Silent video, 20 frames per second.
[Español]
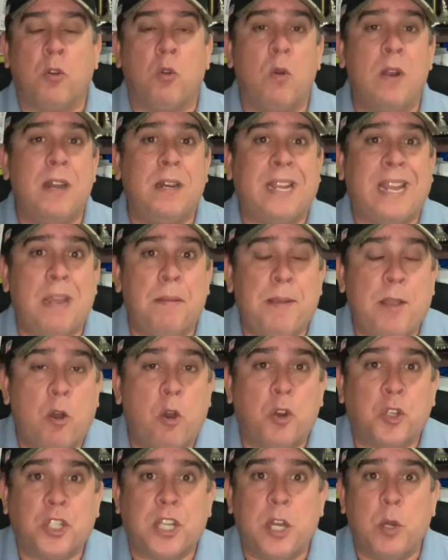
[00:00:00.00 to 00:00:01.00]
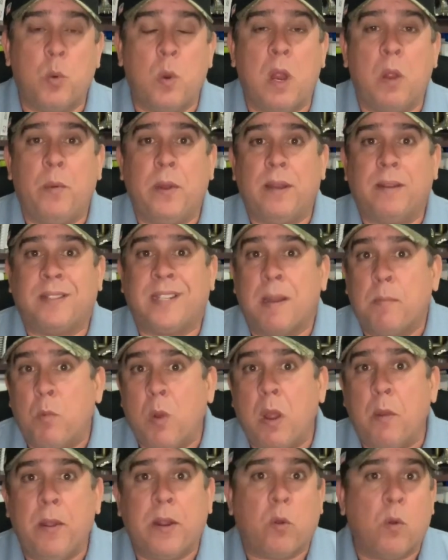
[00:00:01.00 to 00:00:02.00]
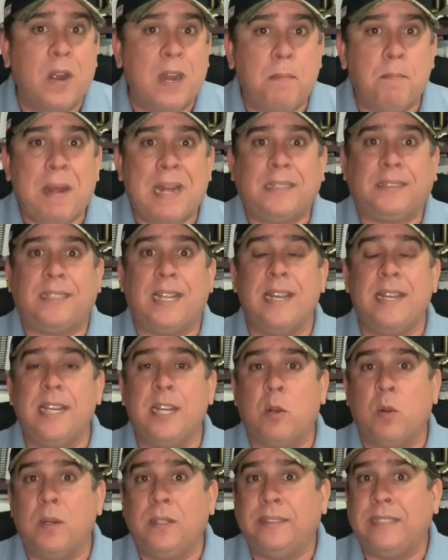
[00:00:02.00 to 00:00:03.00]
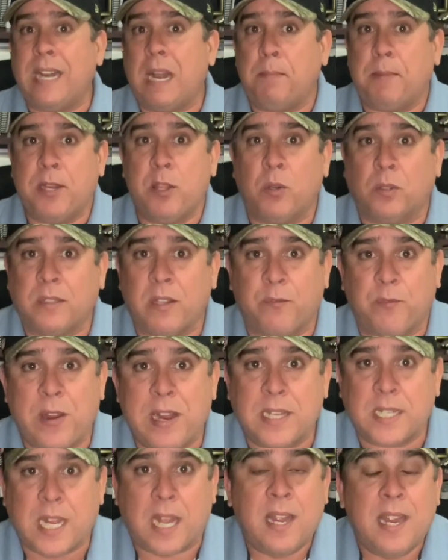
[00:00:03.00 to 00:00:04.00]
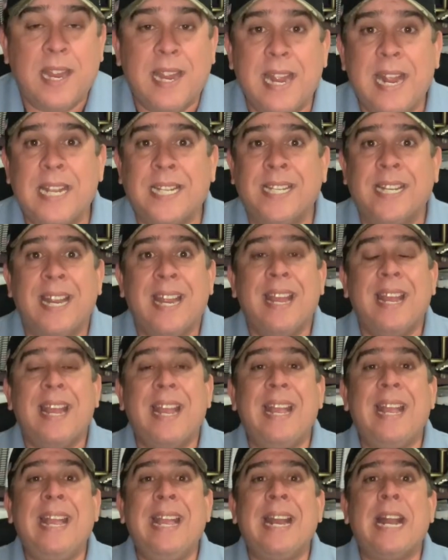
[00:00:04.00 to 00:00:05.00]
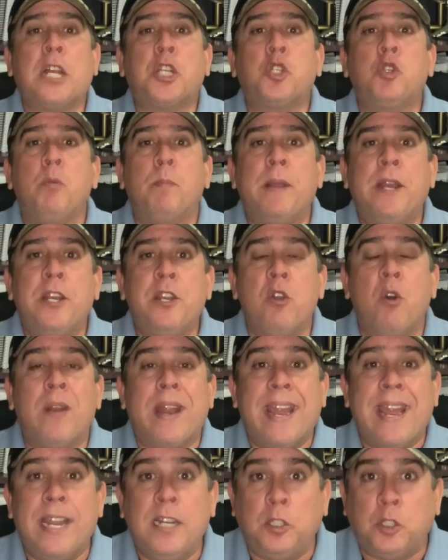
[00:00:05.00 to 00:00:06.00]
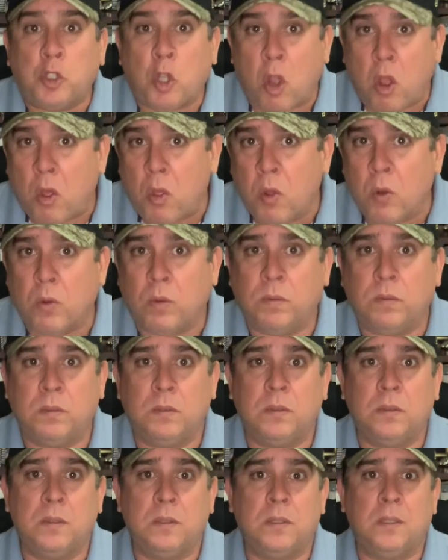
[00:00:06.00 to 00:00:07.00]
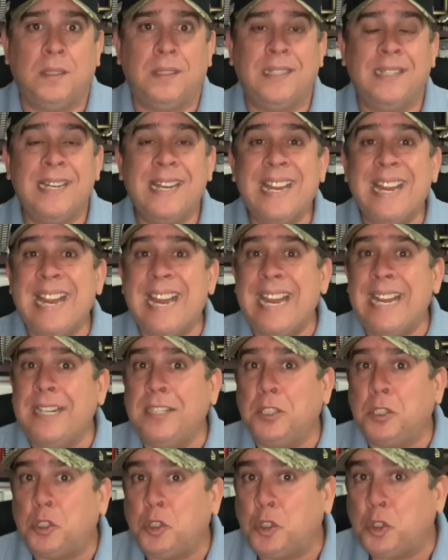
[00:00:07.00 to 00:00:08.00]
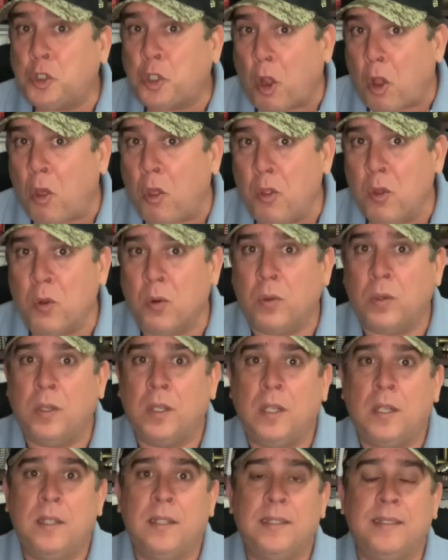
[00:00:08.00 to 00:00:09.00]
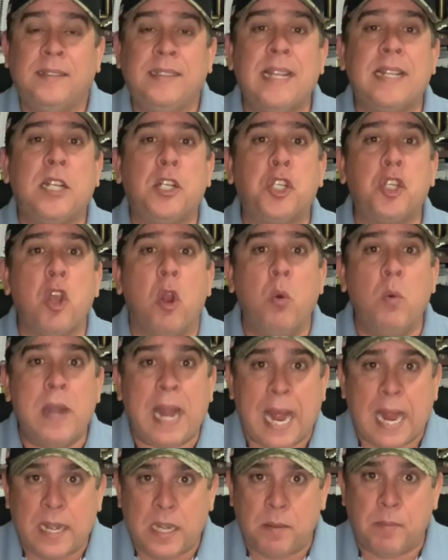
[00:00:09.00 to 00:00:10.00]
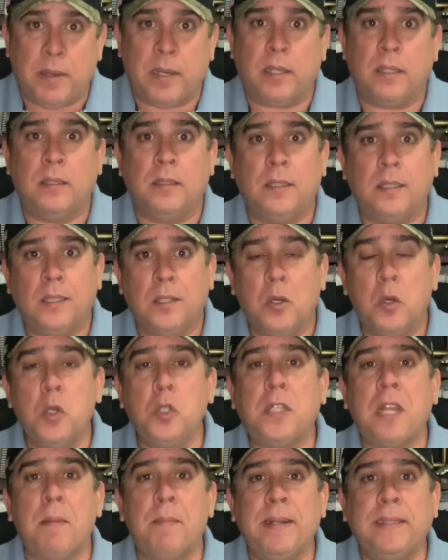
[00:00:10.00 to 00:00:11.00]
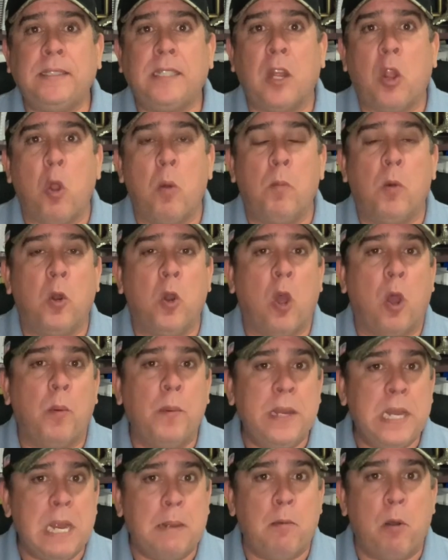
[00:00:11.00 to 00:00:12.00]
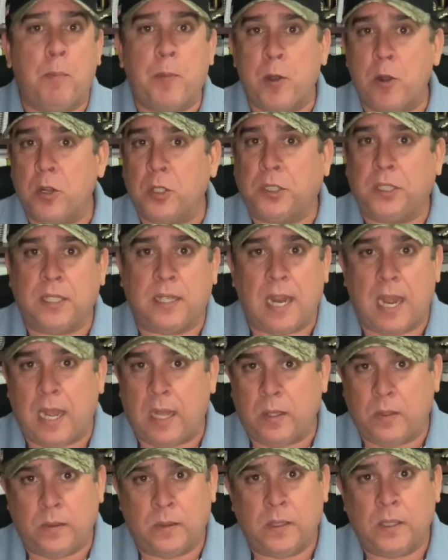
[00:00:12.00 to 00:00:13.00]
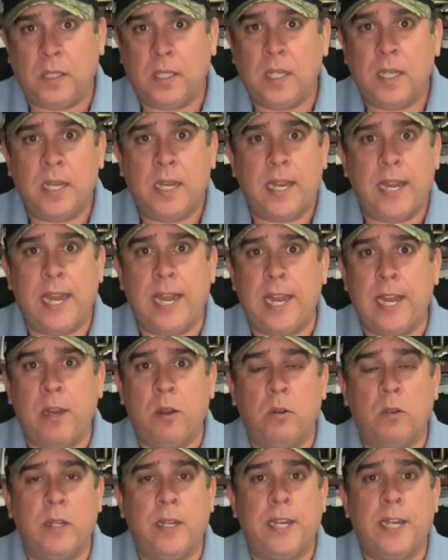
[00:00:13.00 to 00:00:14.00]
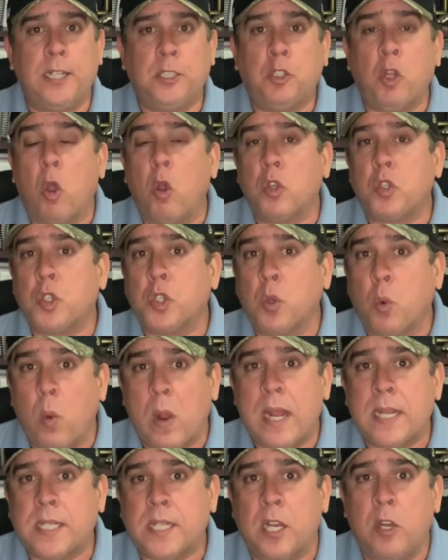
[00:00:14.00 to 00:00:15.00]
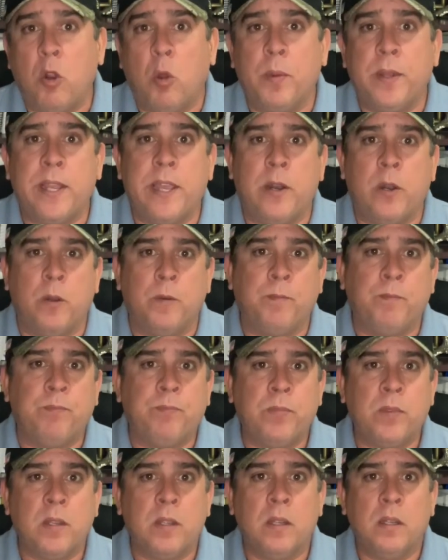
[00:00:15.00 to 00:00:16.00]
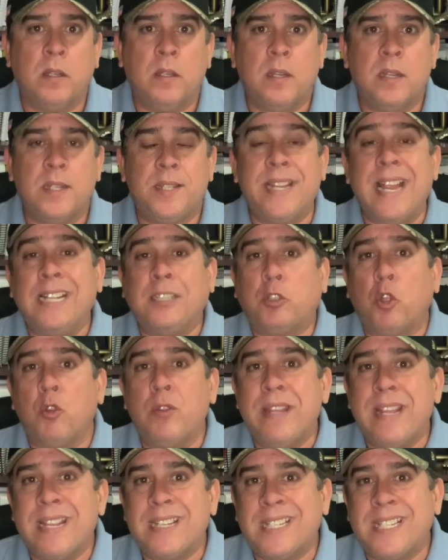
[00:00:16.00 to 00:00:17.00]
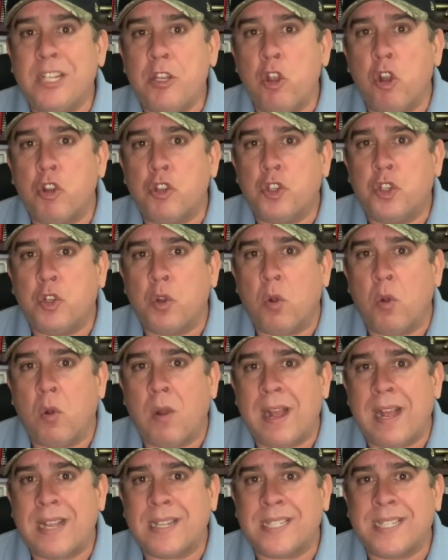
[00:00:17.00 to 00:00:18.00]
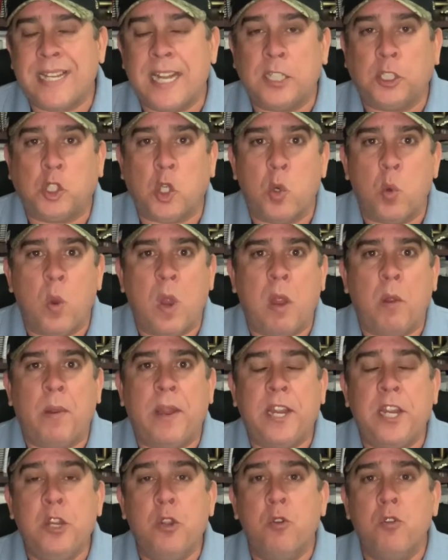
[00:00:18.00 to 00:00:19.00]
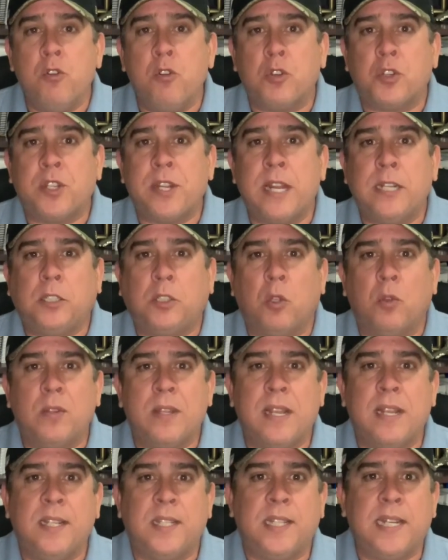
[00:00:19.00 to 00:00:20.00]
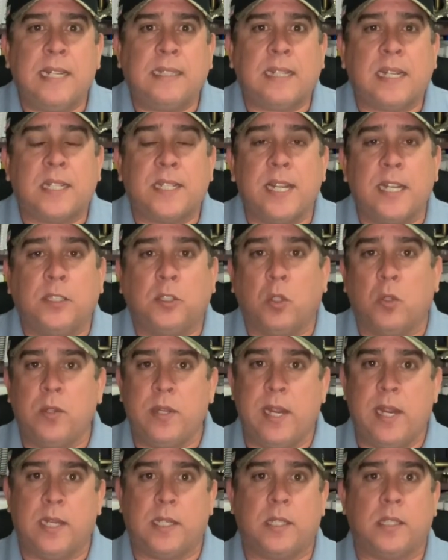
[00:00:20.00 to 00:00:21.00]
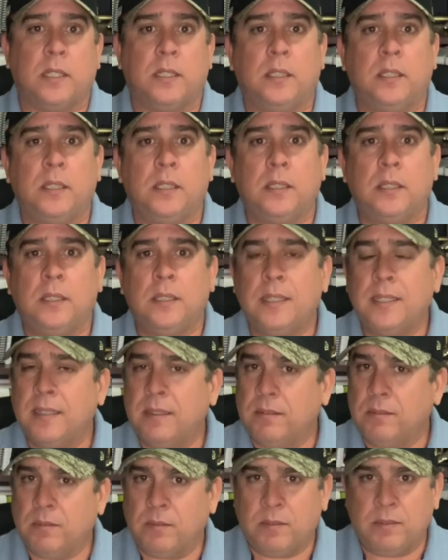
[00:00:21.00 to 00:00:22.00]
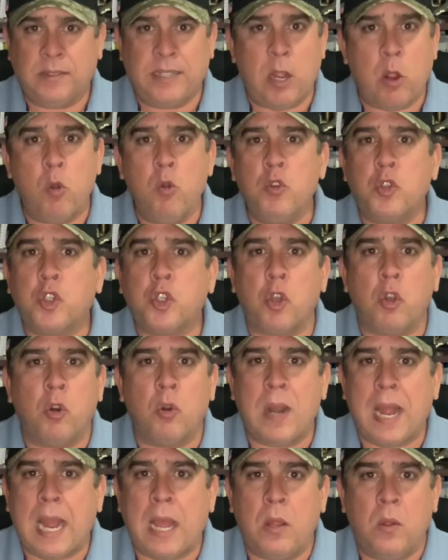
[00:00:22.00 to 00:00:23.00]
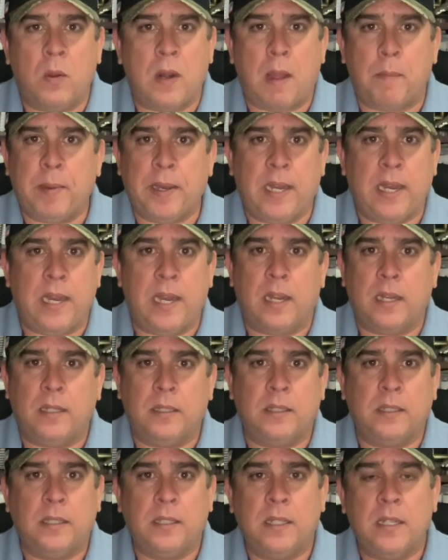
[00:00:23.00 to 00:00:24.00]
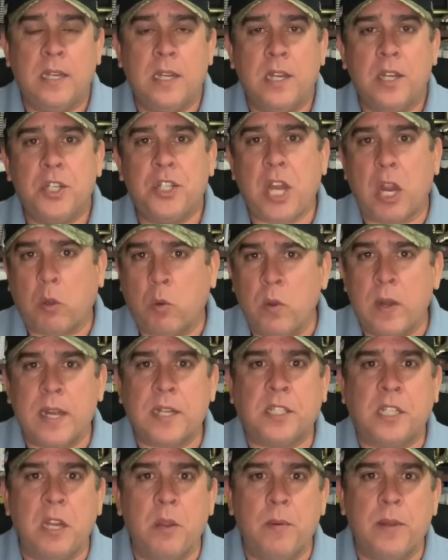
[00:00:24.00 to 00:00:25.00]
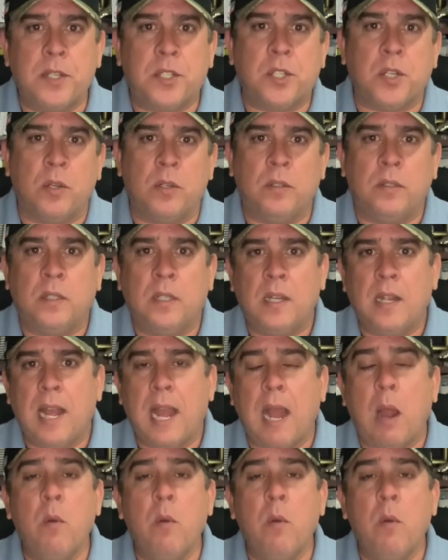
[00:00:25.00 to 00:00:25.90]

con el que mejor se mueve, se mueve, con el más técnico, el de la mayor defensa. Es decir, era superior en todo, en todo decisión unánime, justamente como lo habíamos pronosticado. Eh, eh, dos jueces lo vieron 118 a 109 y uno 117 a 110. De un solo lado la pelea. Shakur Stevenson ha